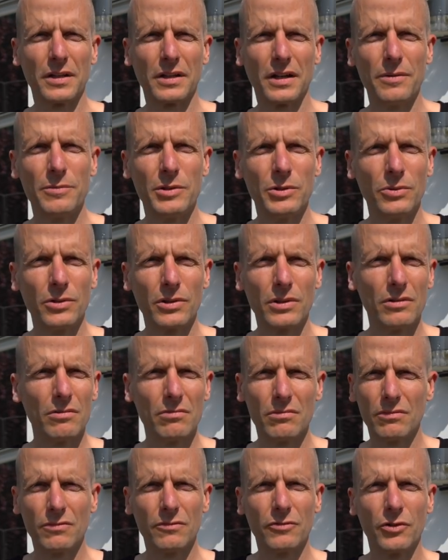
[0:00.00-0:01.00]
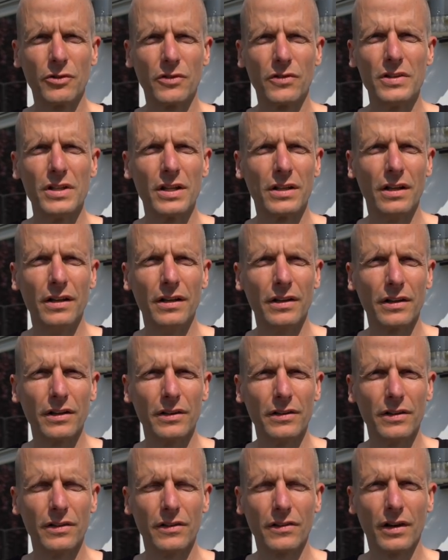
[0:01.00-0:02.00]
drei Minuten funktioniert der nicht
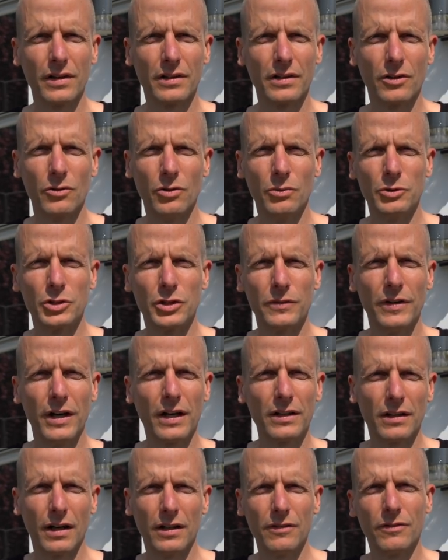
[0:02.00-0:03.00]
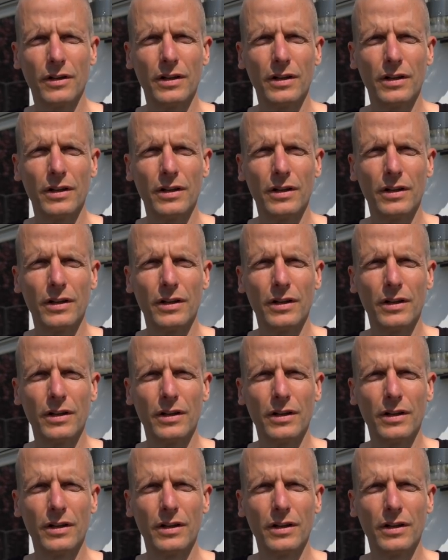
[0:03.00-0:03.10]
richtig, zeigt der komische Werte an,